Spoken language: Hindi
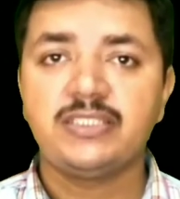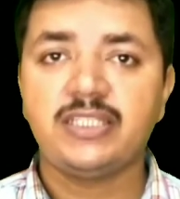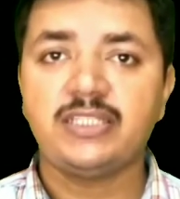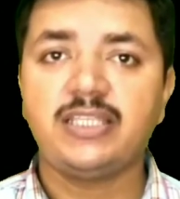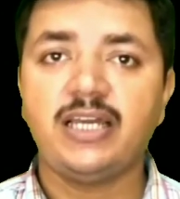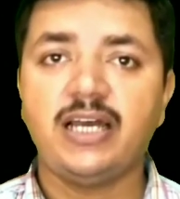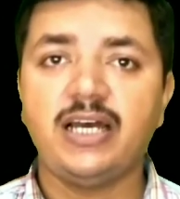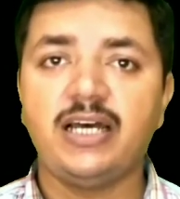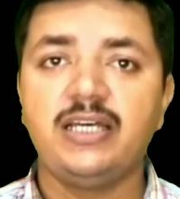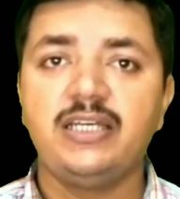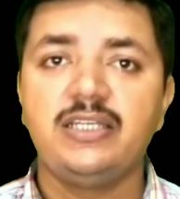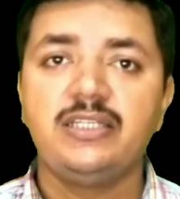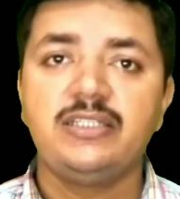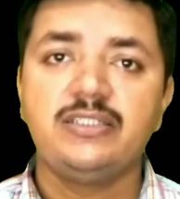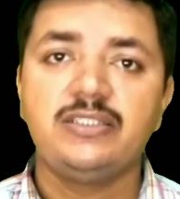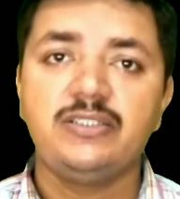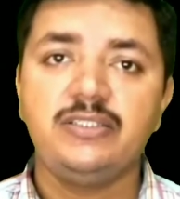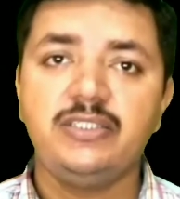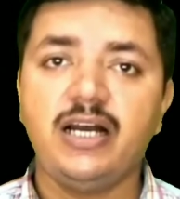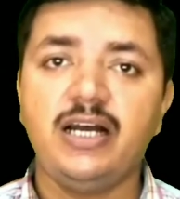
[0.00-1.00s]
तथा
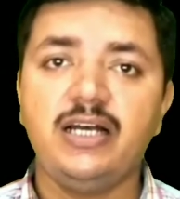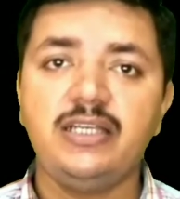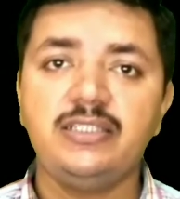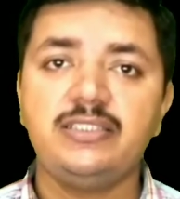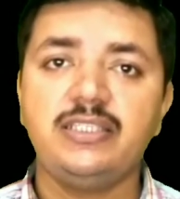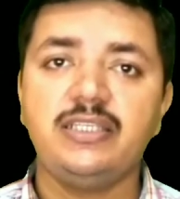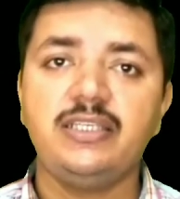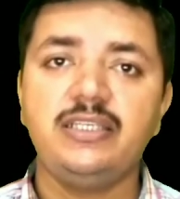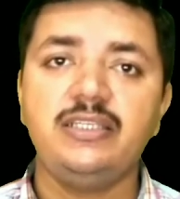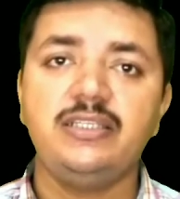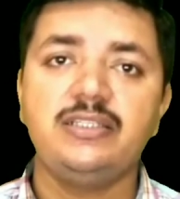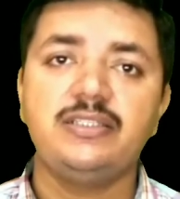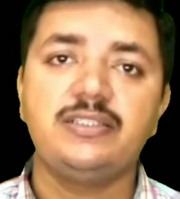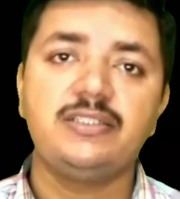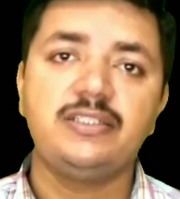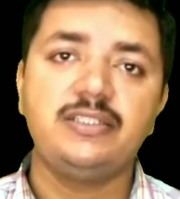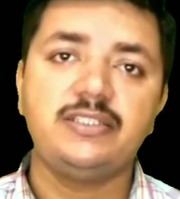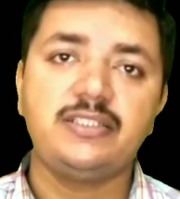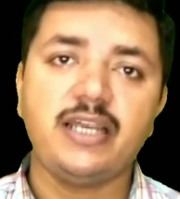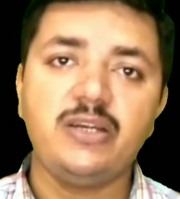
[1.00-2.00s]
यहाँ से
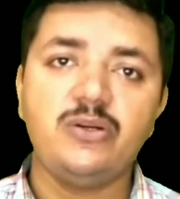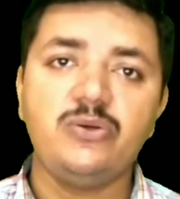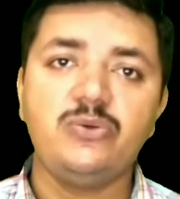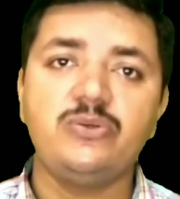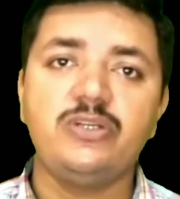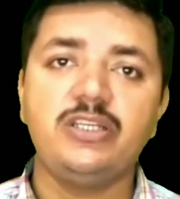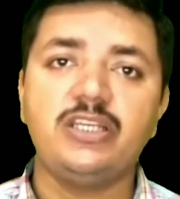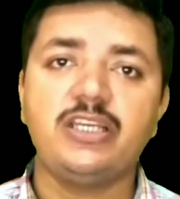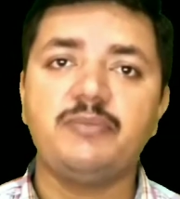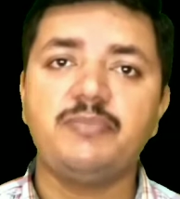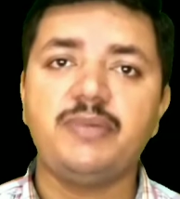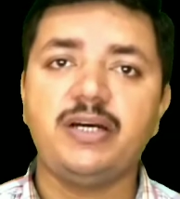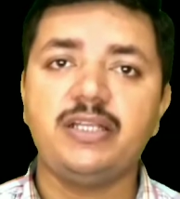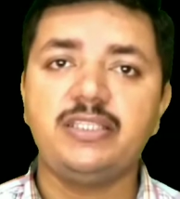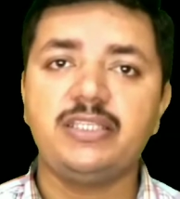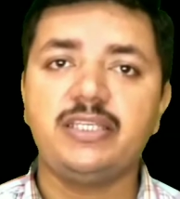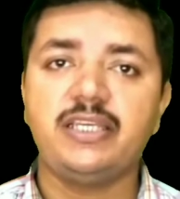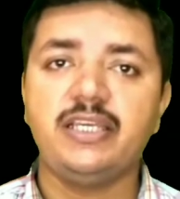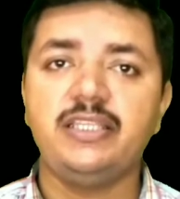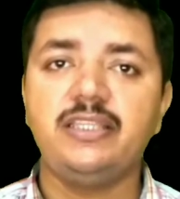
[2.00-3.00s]
रिटायर होने के
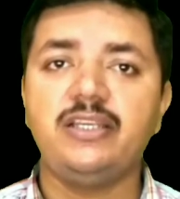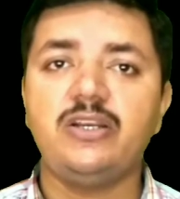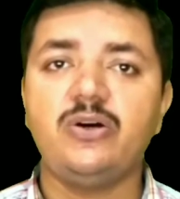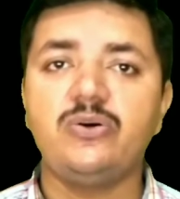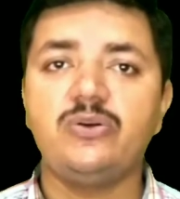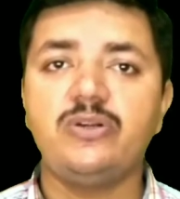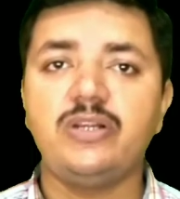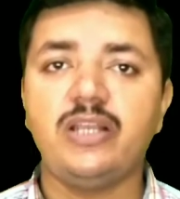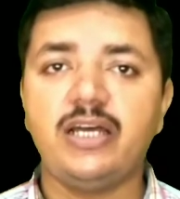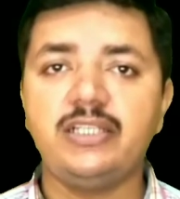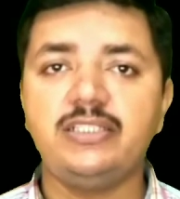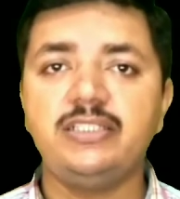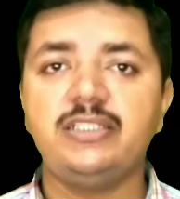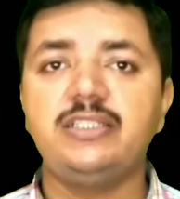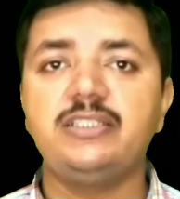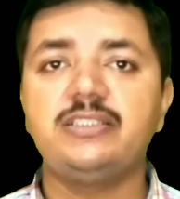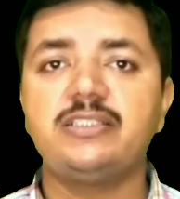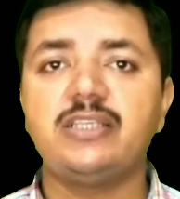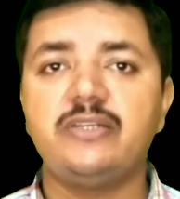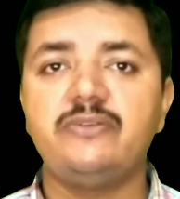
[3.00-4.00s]
बाद केंद्र और राज्य
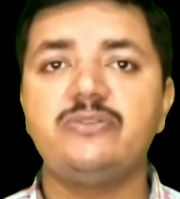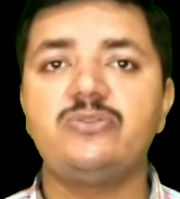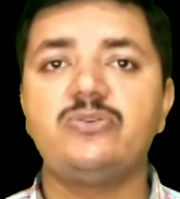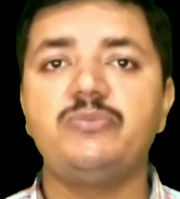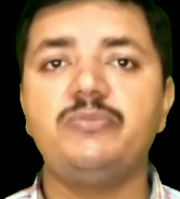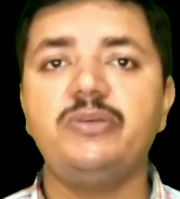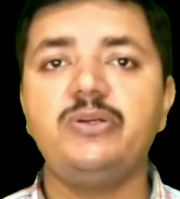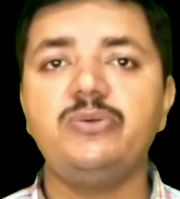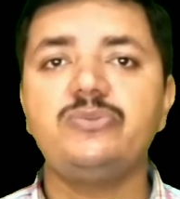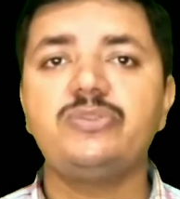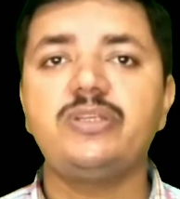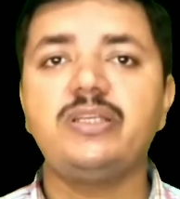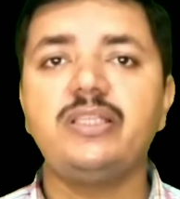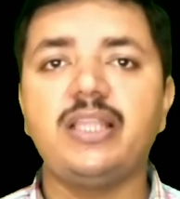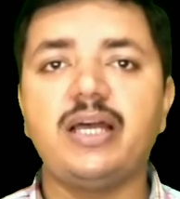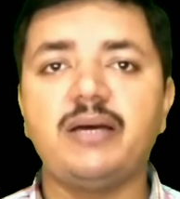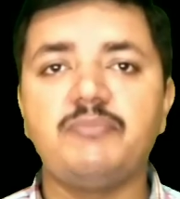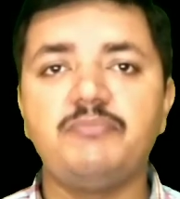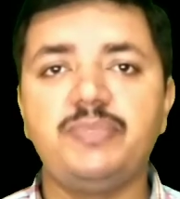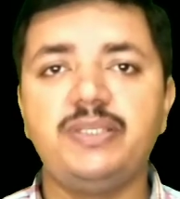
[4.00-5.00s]
की सर्विसों में उसे
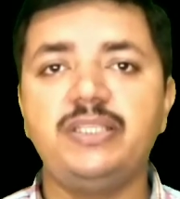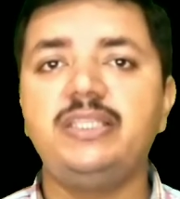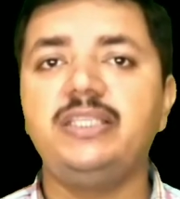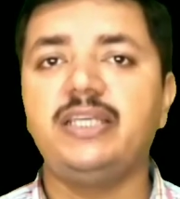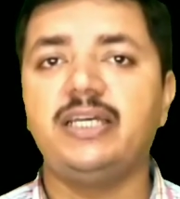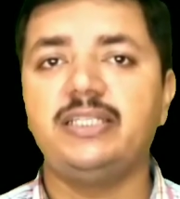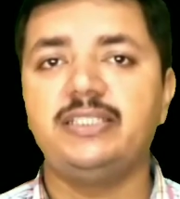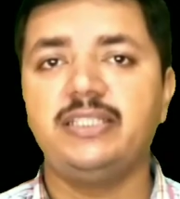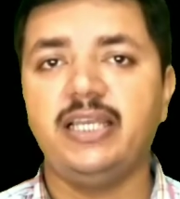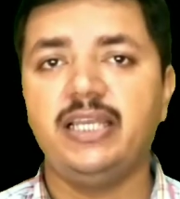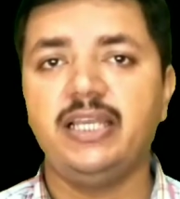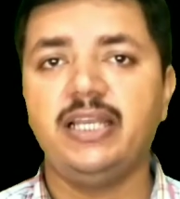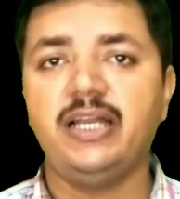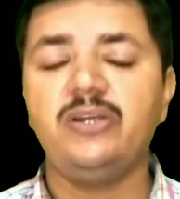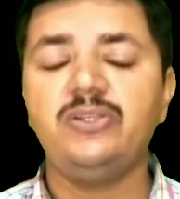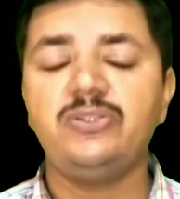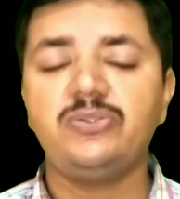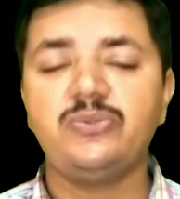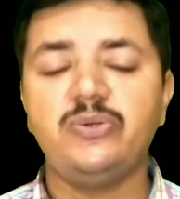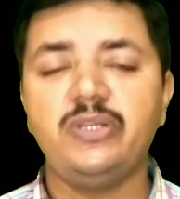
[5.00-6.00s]
लाभ भी दिया
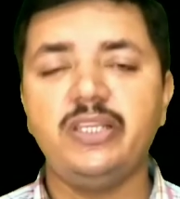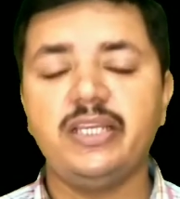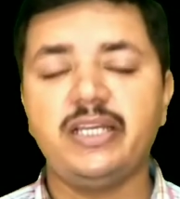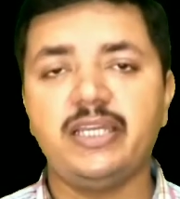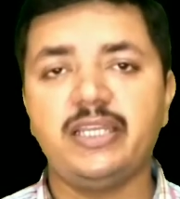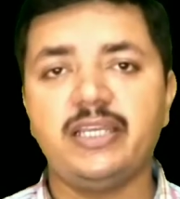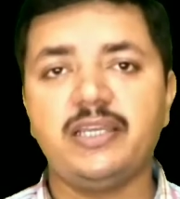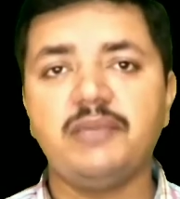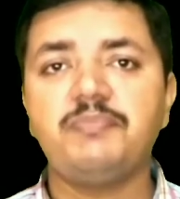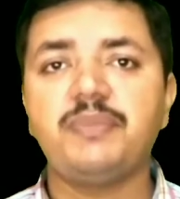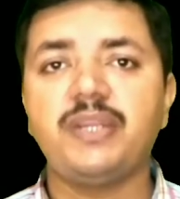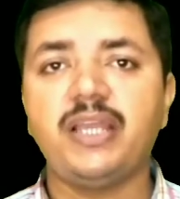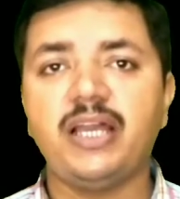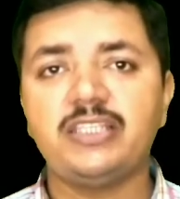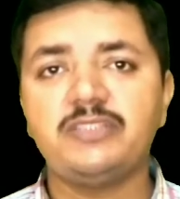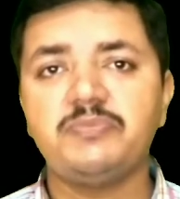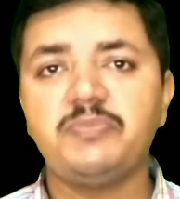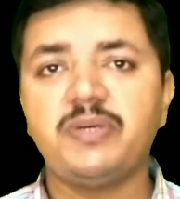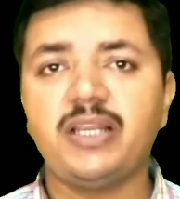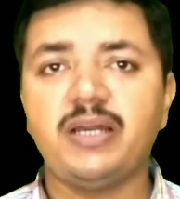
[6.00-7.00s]
जाएगा इसको लेकर के
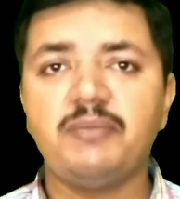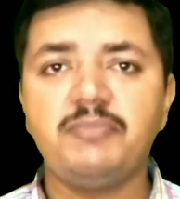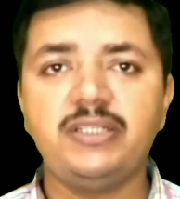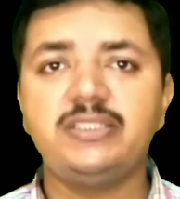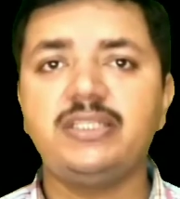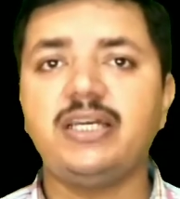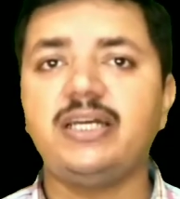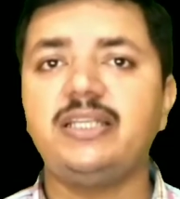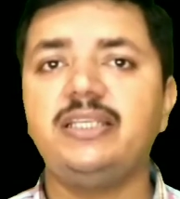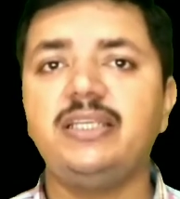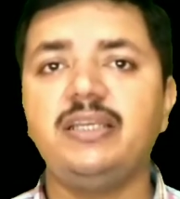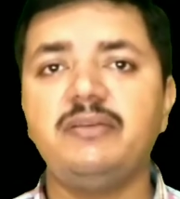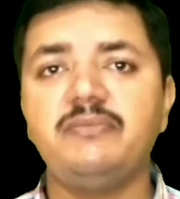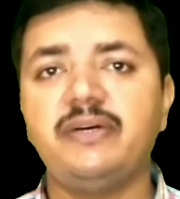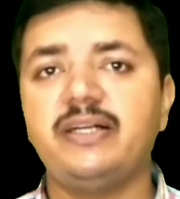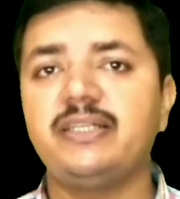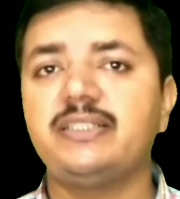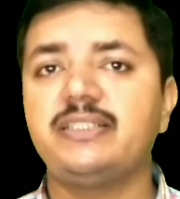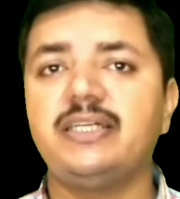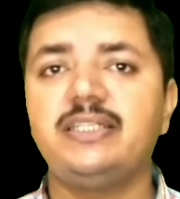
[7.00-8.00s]
प्रयास बराबर जारी है
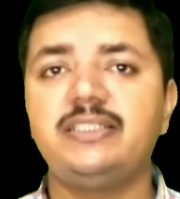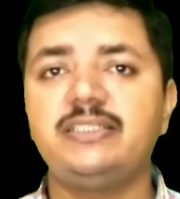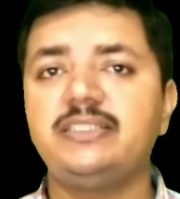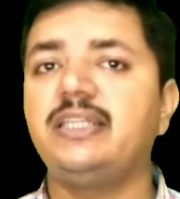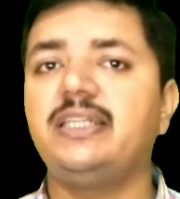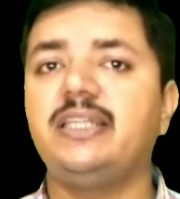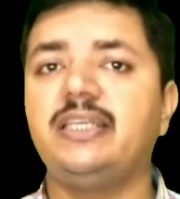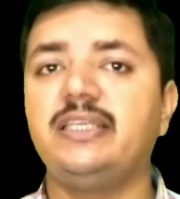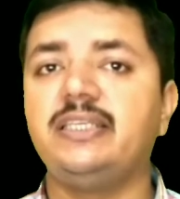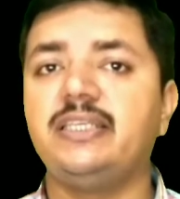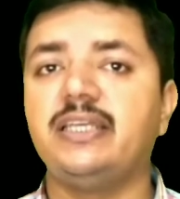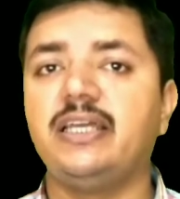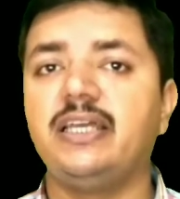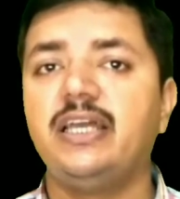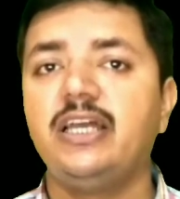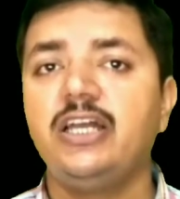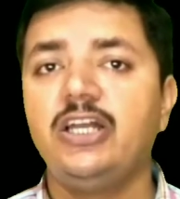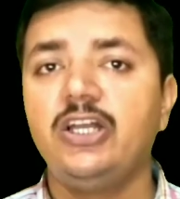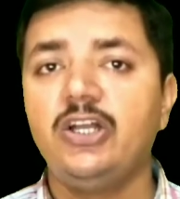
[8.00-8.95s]
वार्ताएं चल रही हैं